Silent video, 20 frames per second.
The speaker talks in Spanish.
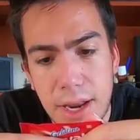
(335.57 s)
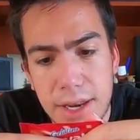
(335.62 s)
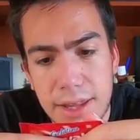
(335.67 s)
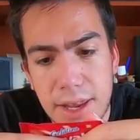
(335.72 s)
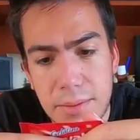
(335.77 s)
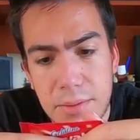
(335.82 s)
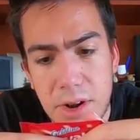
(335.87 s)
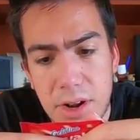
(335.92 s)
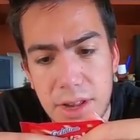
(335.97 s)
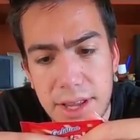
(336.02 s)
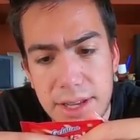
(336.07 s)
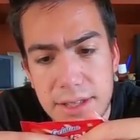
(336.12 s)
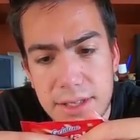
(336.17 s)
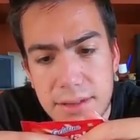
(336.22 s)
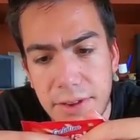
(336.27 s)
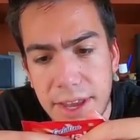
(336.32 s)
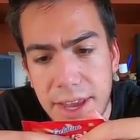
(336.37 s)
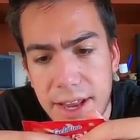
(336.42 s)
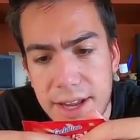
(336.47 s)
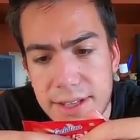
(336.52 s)
Vierte en moldes.
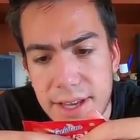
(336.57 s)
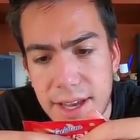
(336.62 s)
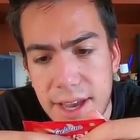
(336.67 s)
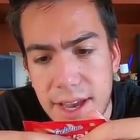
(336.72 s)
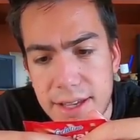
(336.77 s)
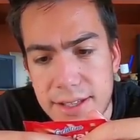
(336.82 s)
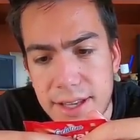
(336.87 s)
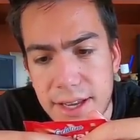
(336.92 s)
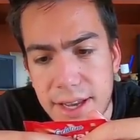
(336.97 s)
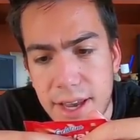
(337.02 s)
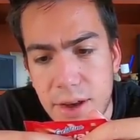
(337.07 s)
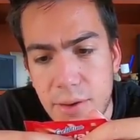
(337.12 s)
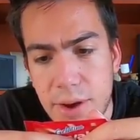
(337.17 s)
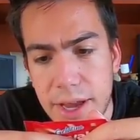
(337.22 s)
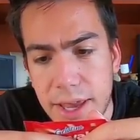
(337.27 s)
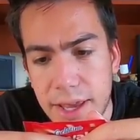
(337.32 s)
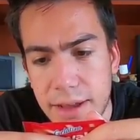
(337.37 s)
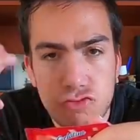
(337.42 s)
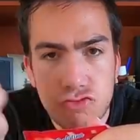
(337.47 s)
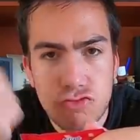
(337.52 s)
Frigiérese hasta que
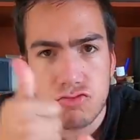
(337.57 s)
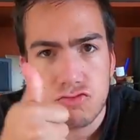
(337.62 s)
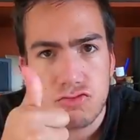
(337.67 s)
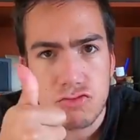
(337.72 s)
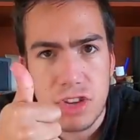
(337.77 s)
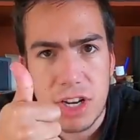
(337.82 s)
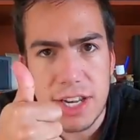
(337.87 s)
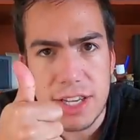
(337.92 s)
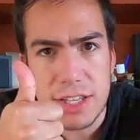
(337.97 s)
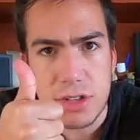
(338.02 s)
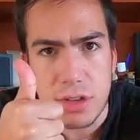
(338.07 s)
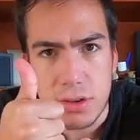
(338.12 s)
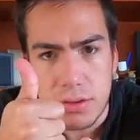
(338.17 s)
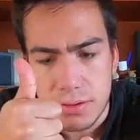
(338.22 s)
cuaje. Listo.